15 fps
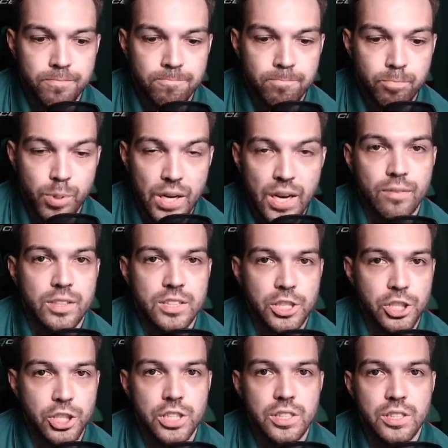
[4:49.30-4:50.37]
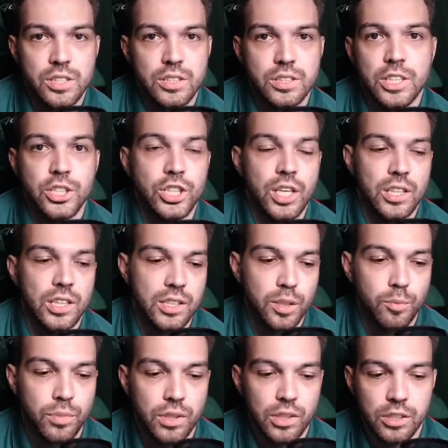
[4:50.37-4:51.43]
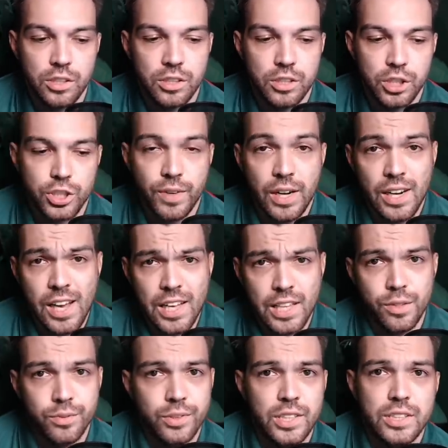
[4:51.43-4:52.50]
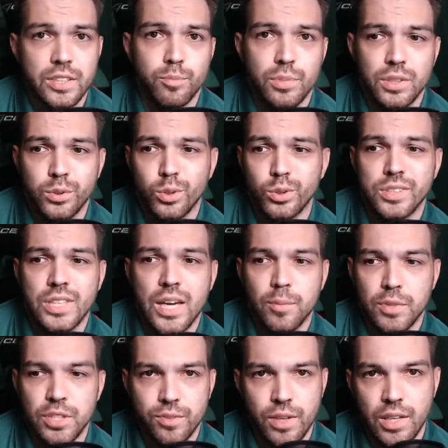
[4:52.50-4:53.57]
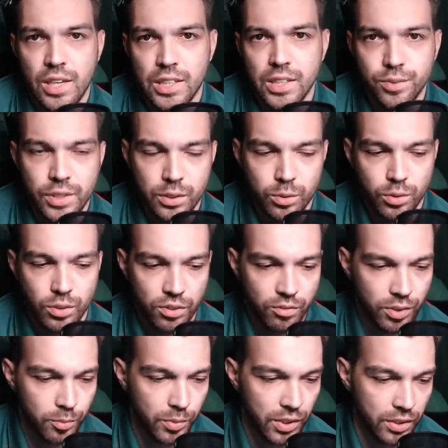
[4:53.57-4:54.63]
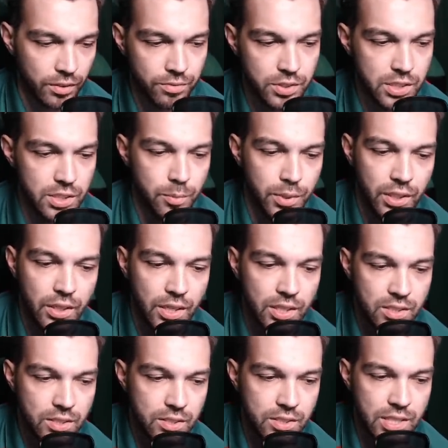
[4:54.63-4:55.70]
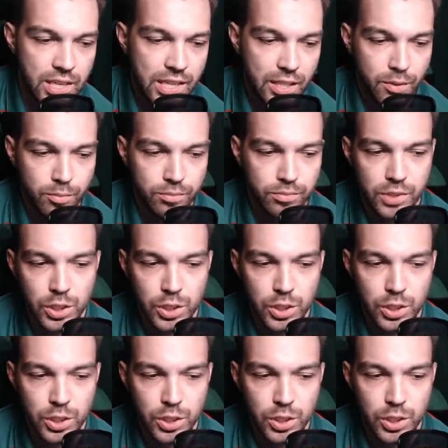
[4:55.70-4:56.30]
правый защитник сначала это был Живоглядов, и это был тот самый Живоглядов, которого мы все прекрасно знаем.